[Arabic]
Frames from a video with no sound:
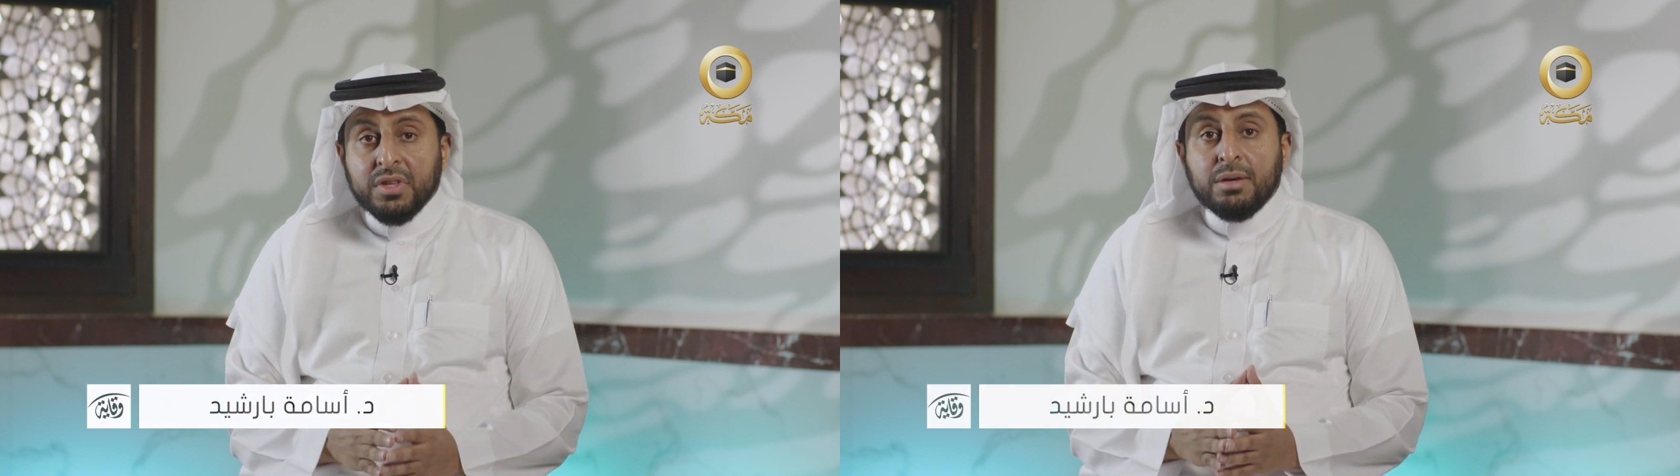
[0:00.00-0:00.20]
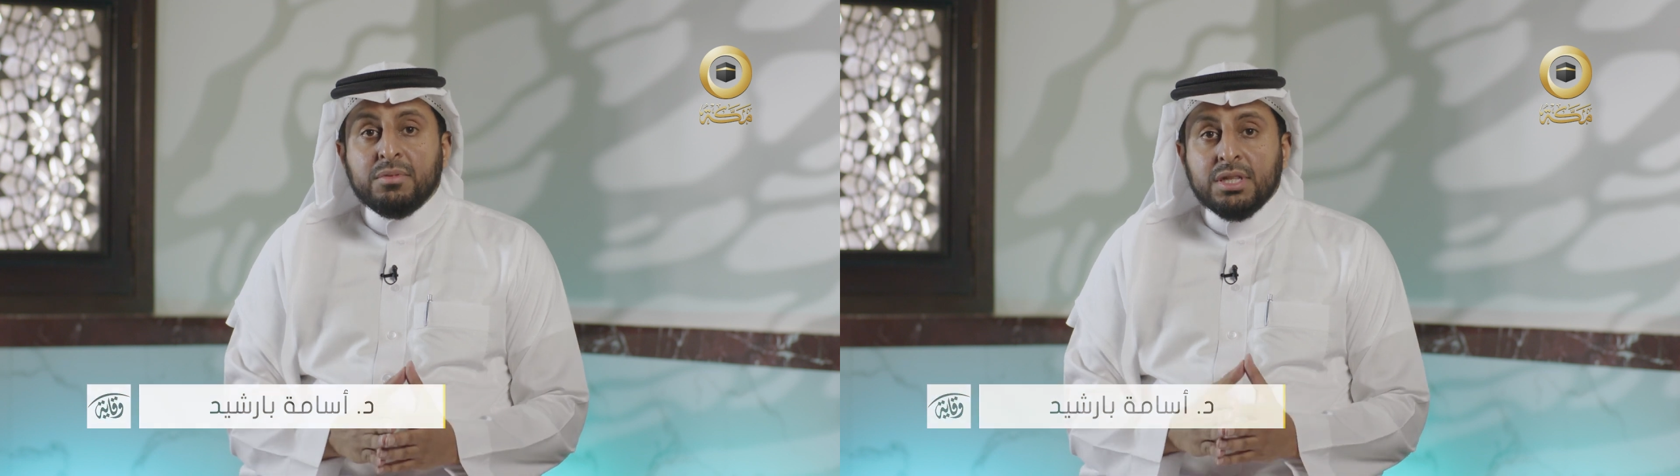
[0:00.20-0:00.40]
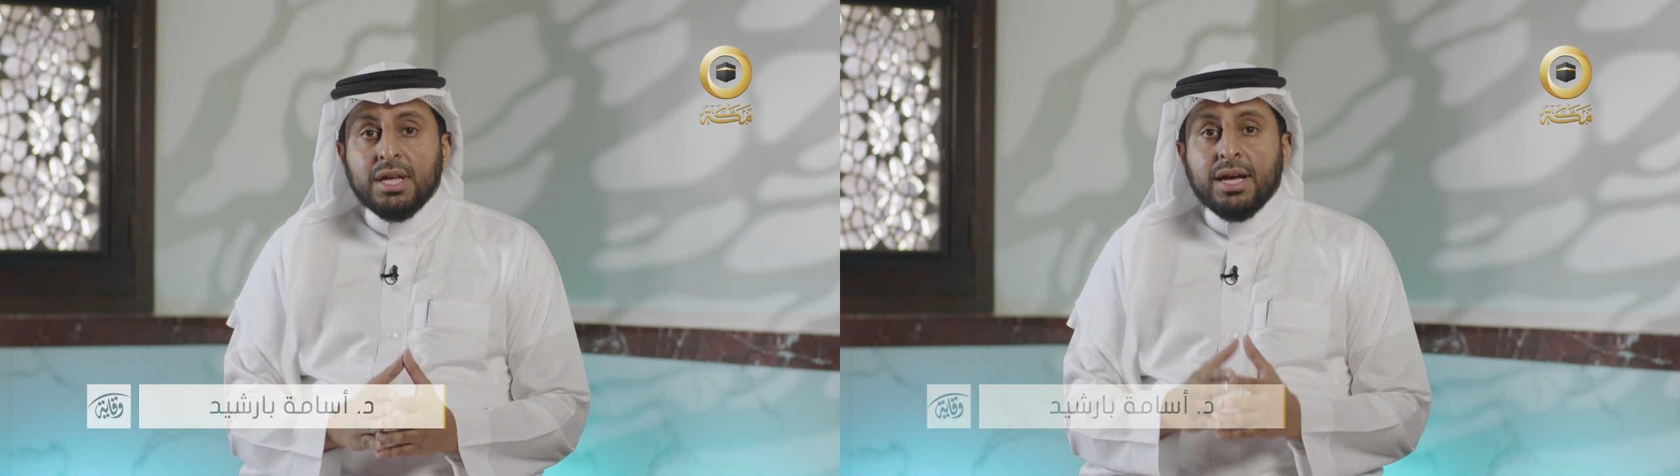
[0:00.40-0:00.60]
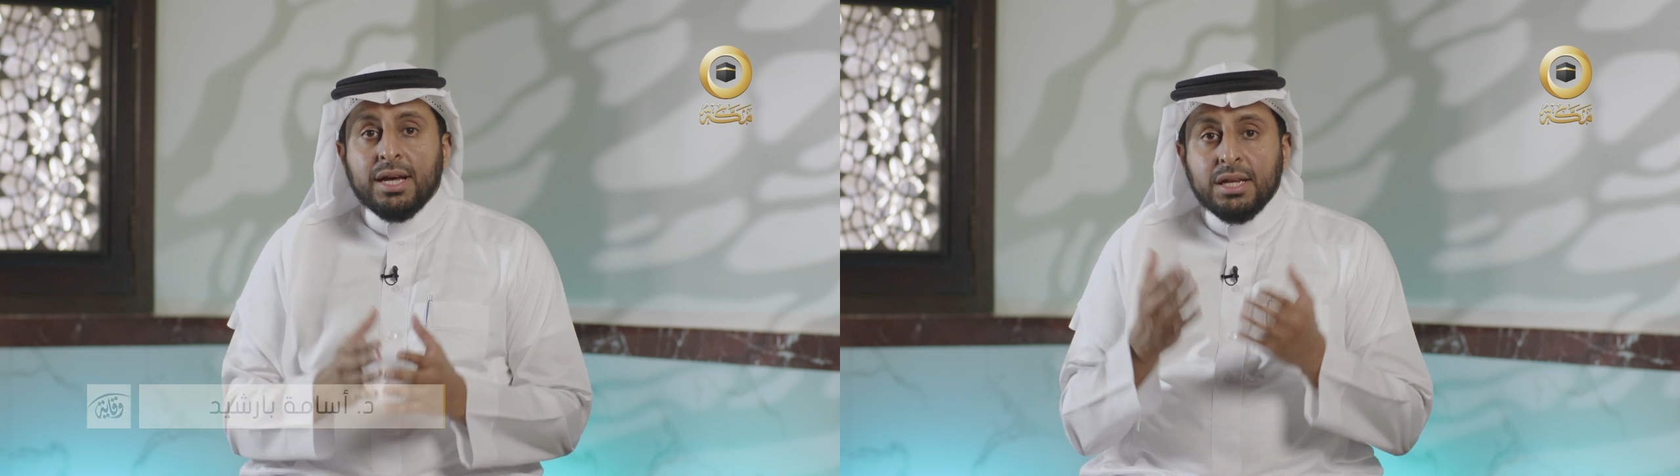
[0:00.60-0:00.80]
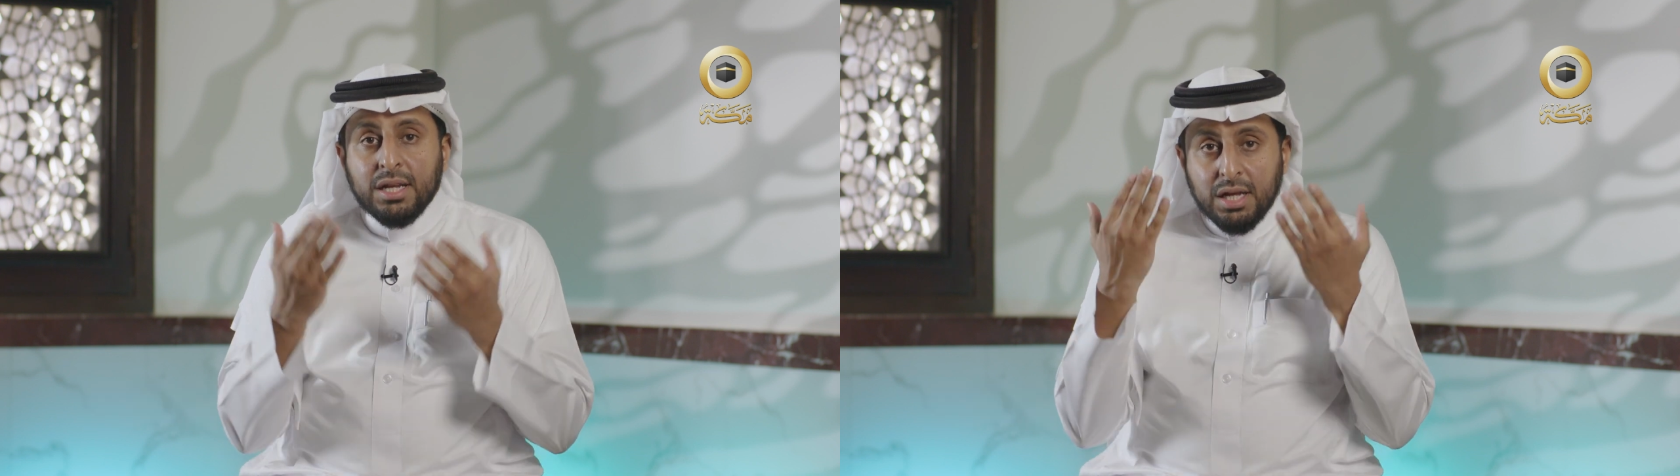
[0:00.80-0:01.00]

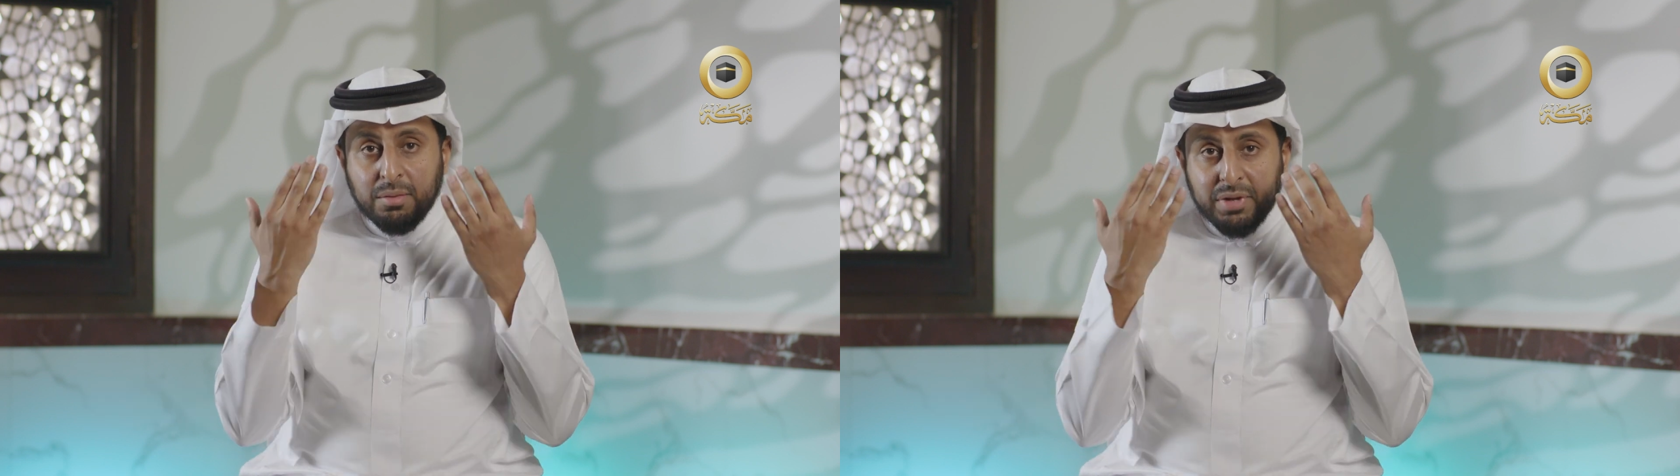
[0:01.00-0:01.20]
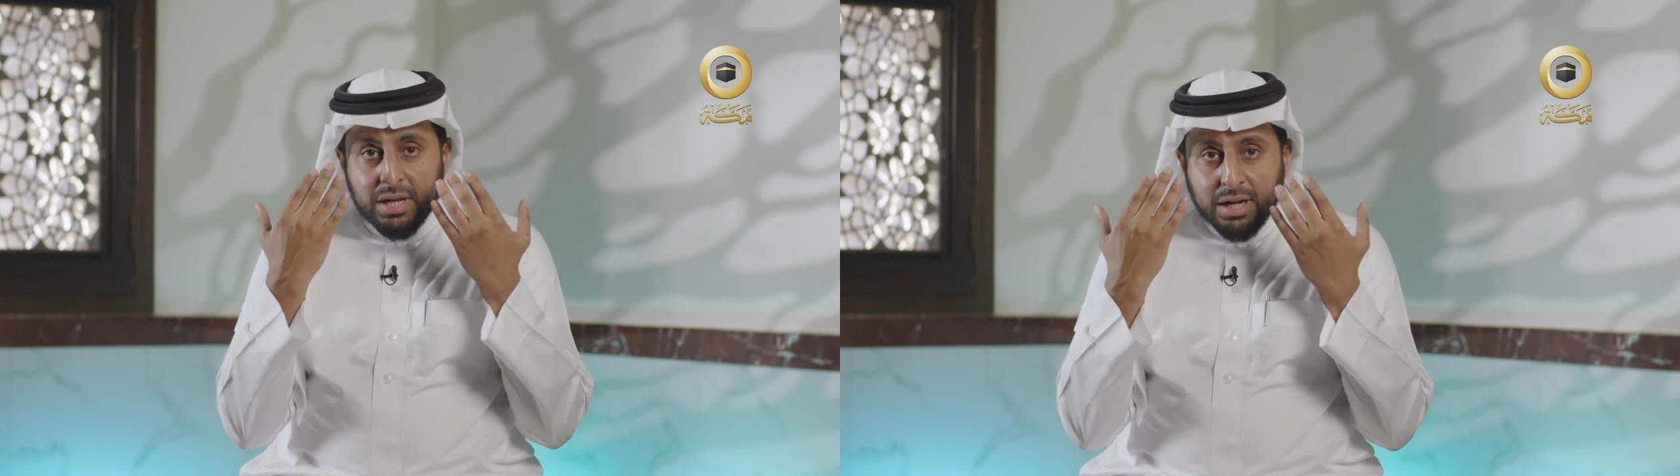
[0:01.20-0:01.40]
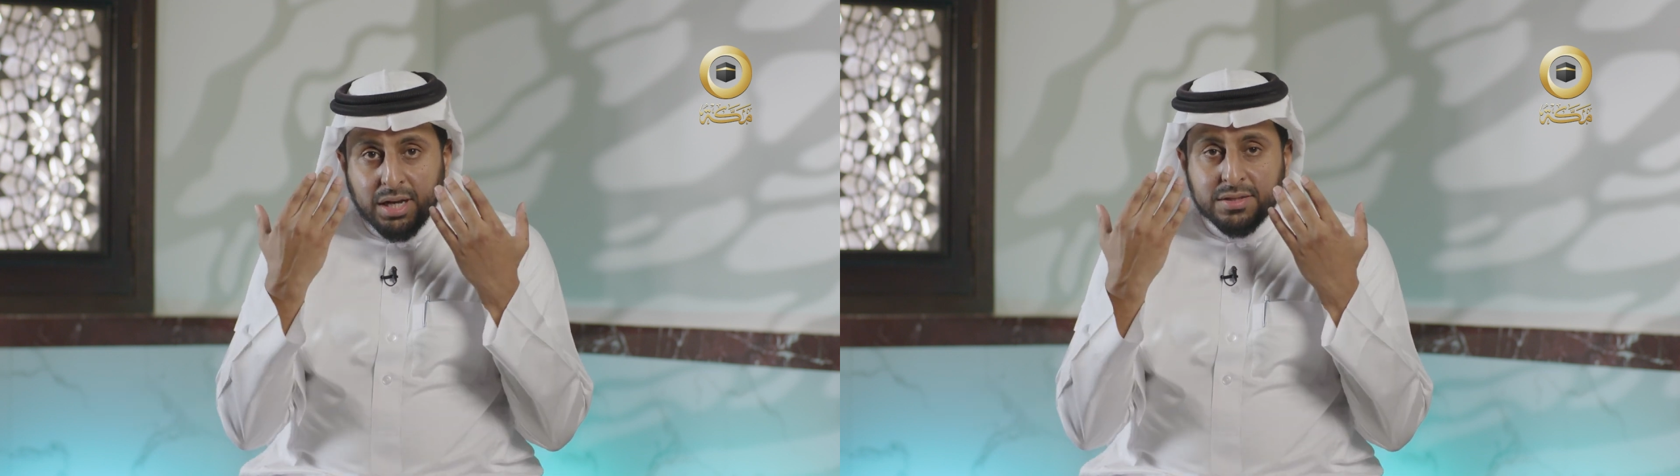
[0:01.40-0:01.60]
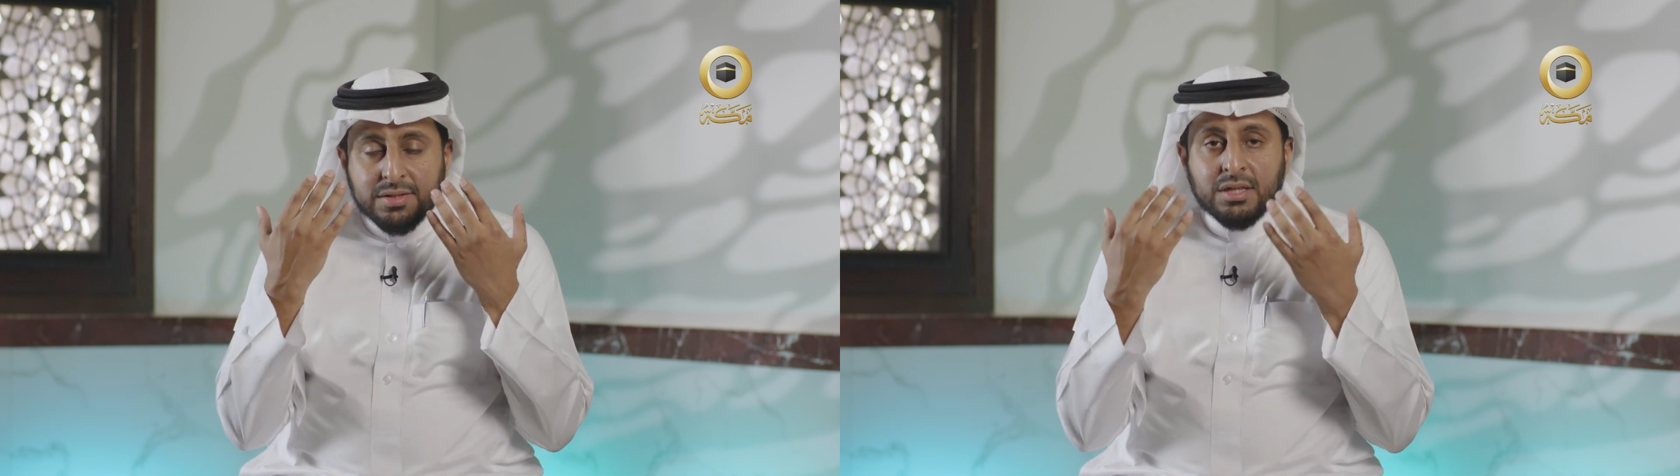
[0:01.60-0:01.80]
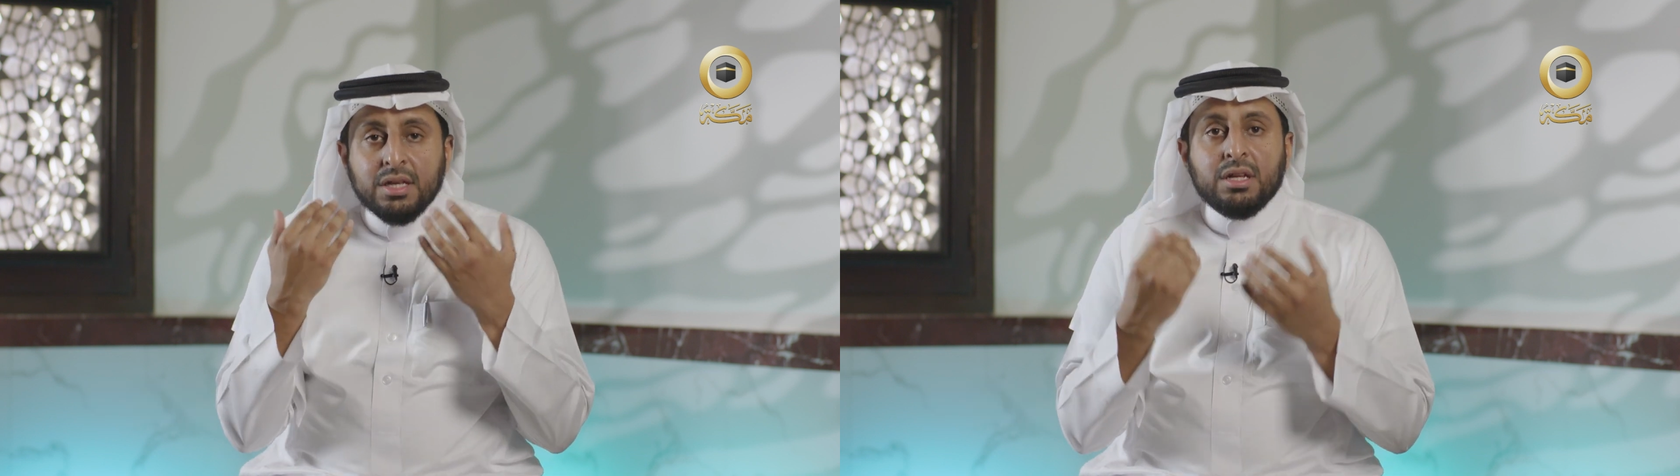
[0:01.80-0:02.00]
ابتداء من الرأس